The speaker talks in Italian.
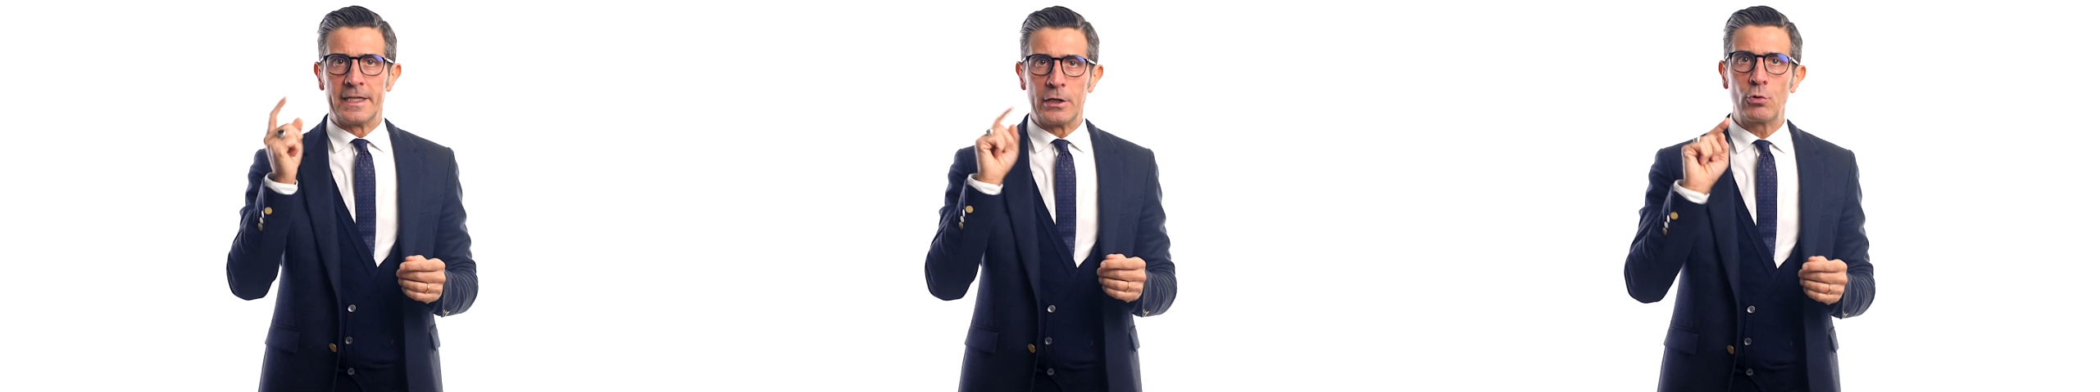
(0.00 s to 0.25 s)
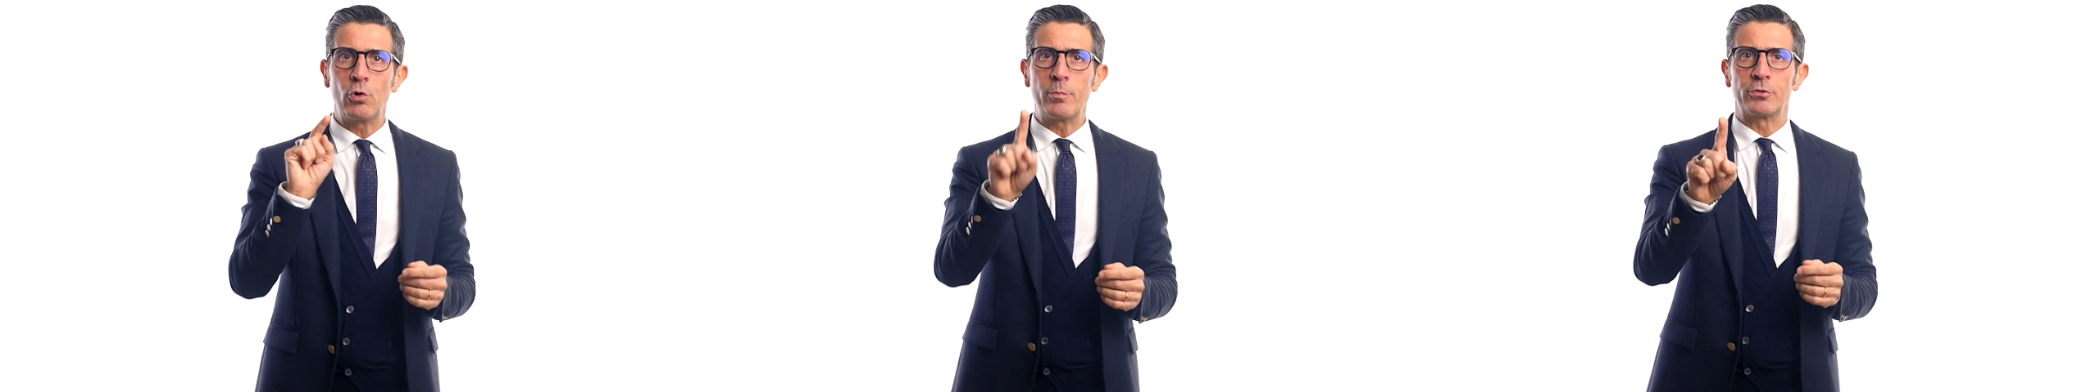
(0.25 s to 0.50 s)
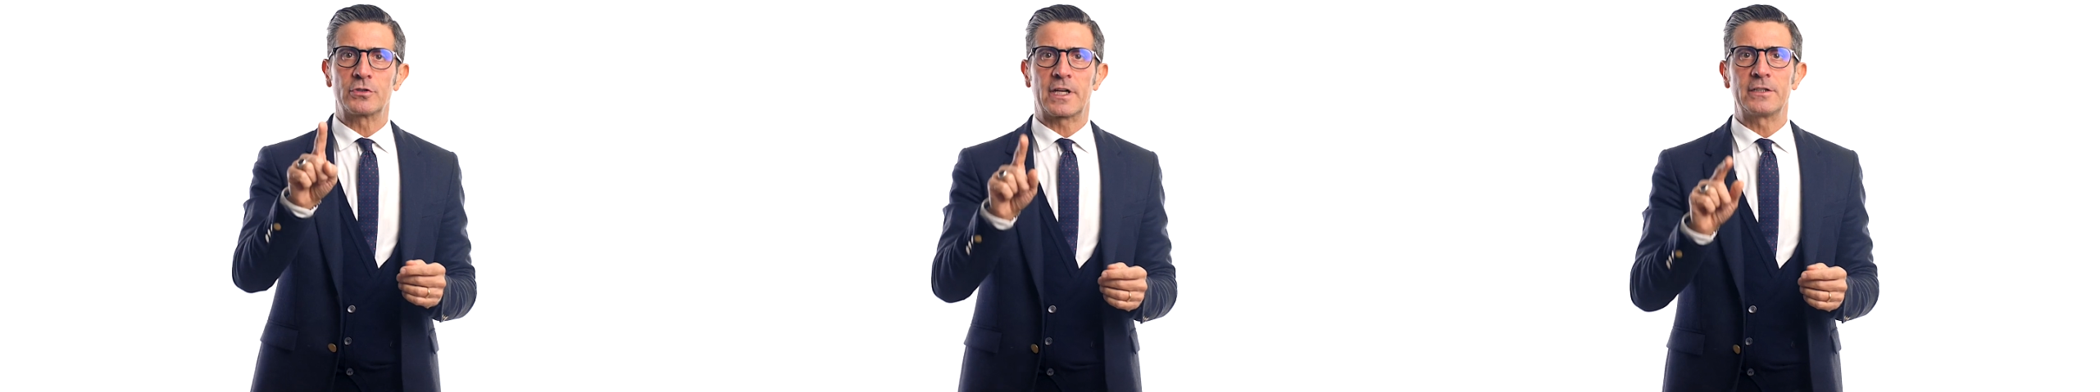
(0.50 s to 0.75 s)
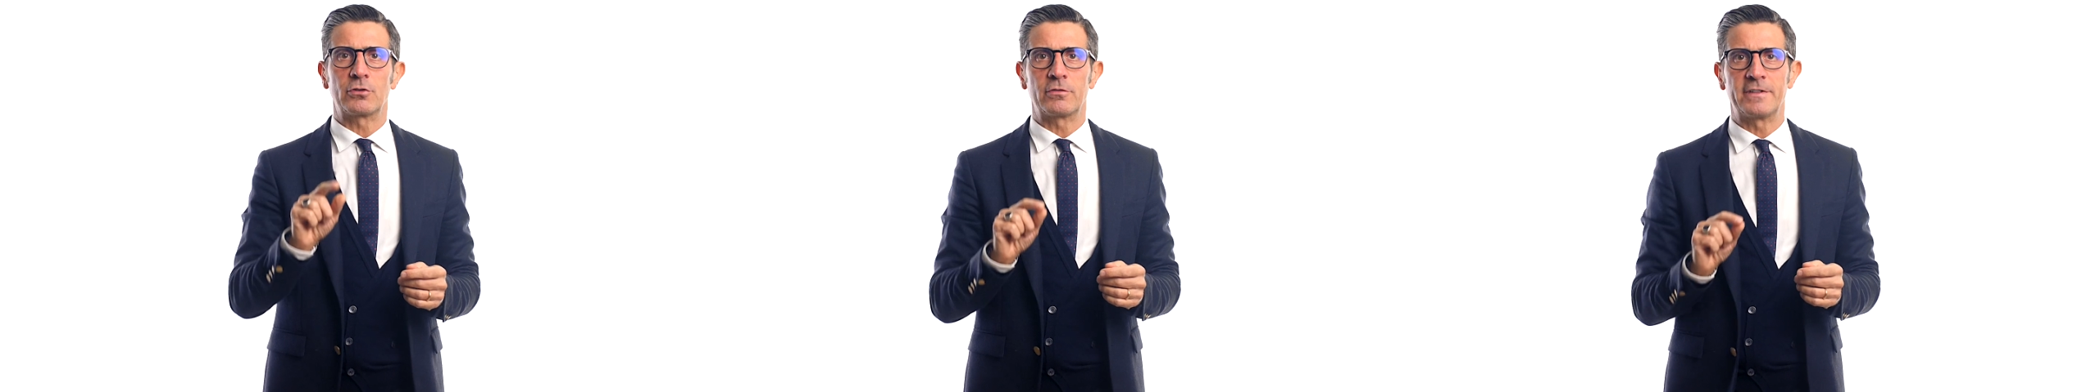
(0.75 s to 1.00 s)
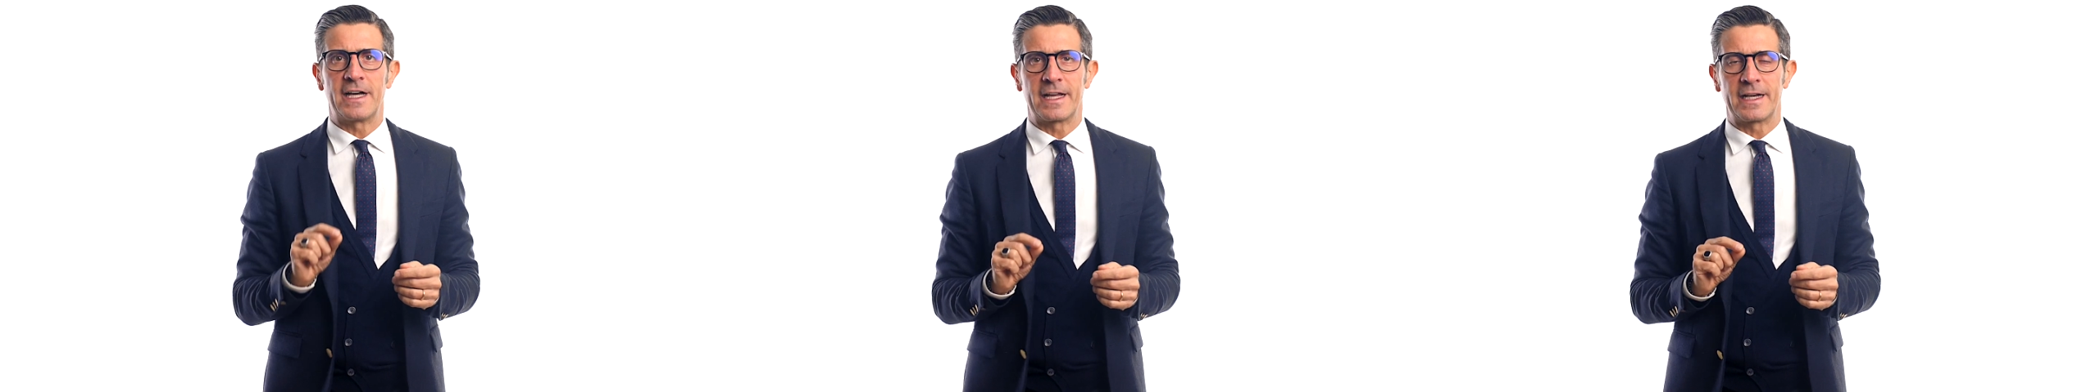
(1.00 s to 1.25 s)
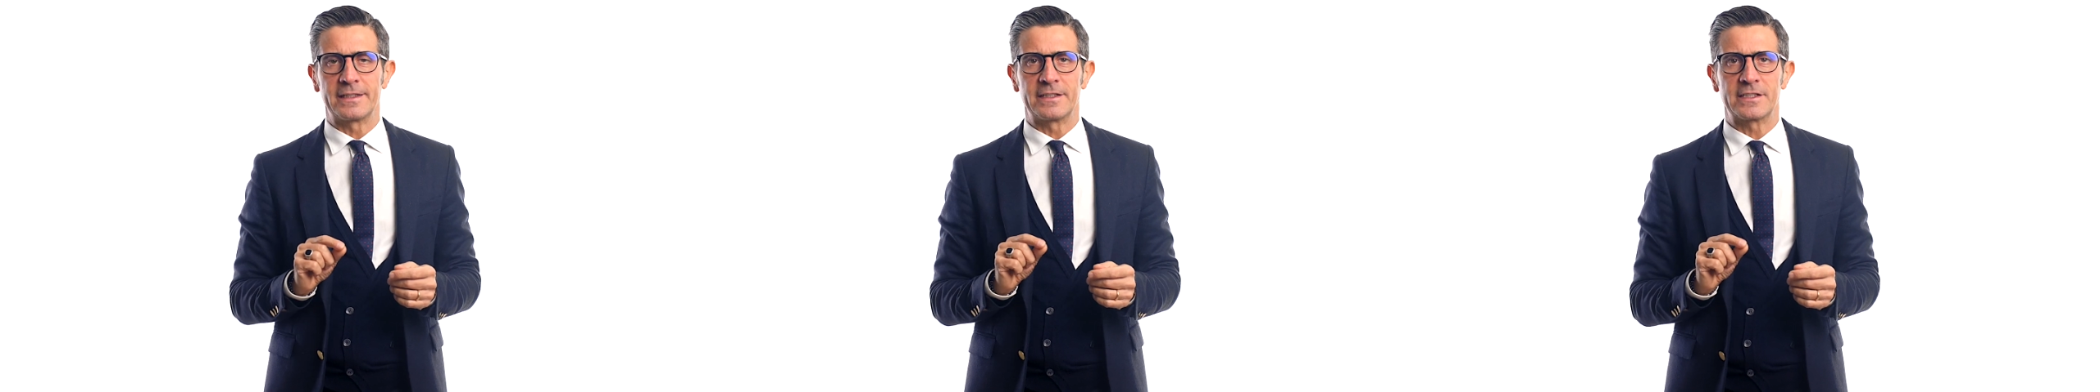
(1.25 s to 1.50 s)
in cui potrai
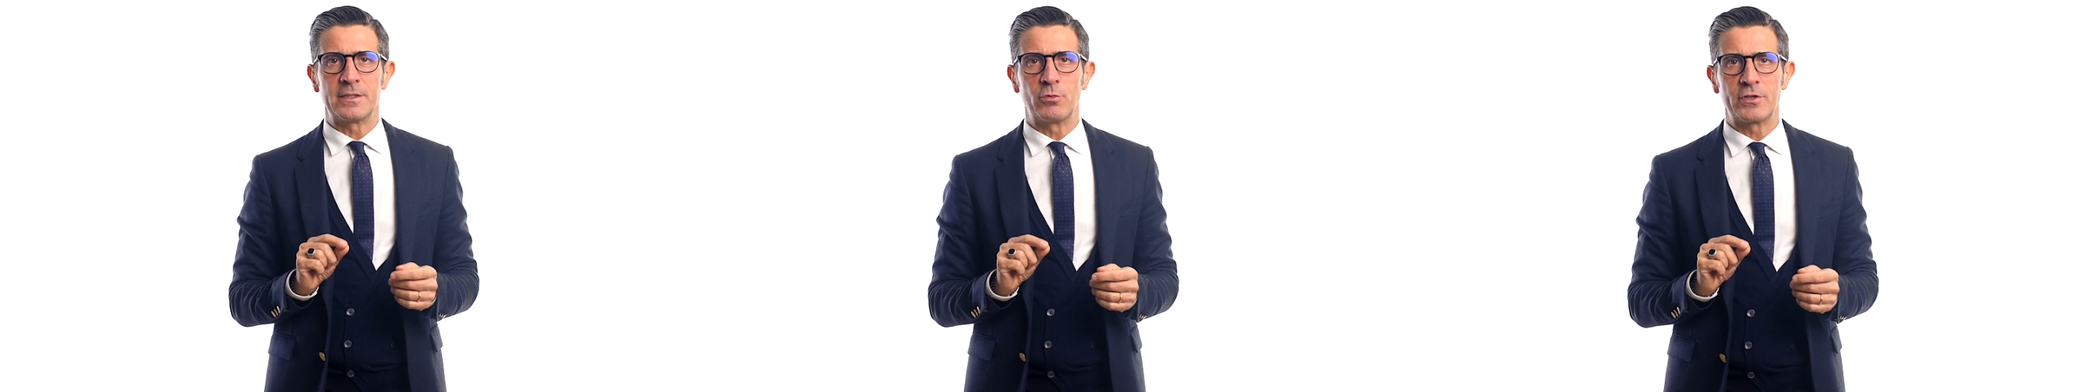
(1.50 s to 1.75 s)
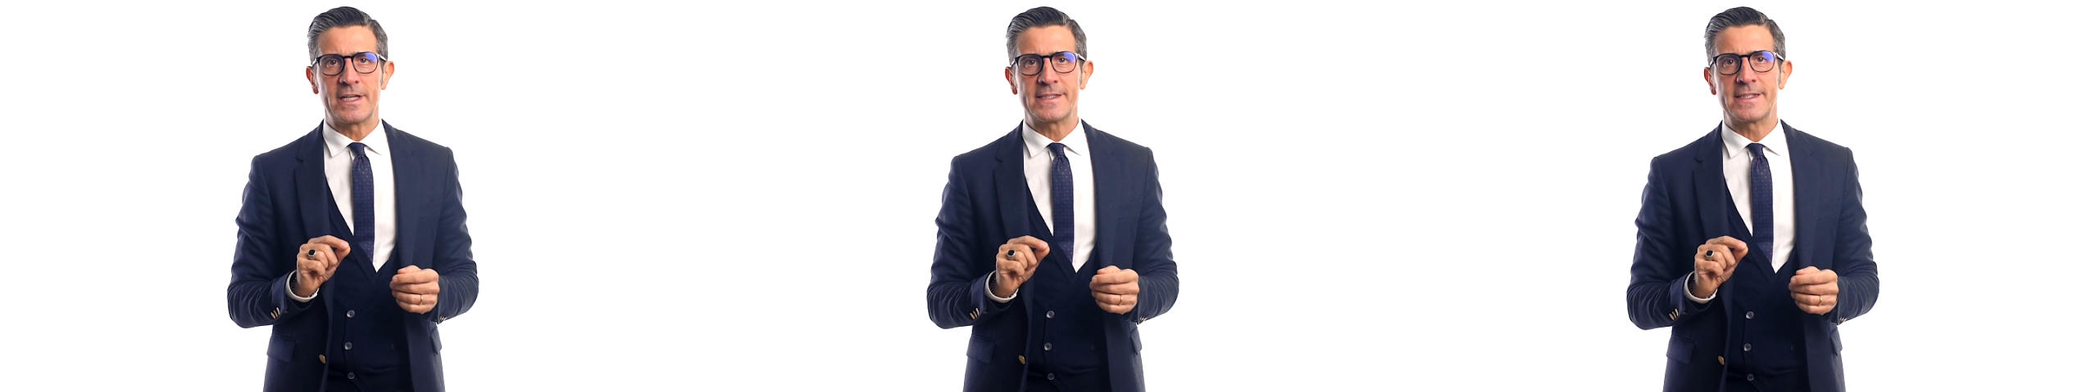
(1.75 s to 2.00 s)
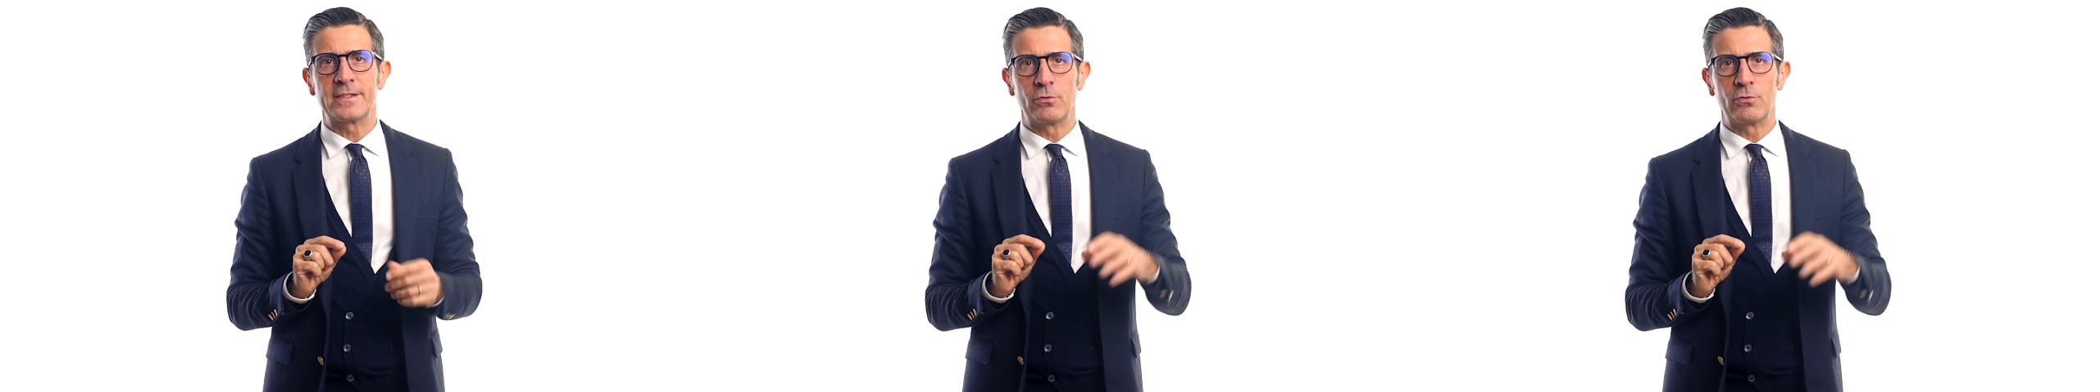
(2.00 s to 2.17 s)
trovare la testimonianza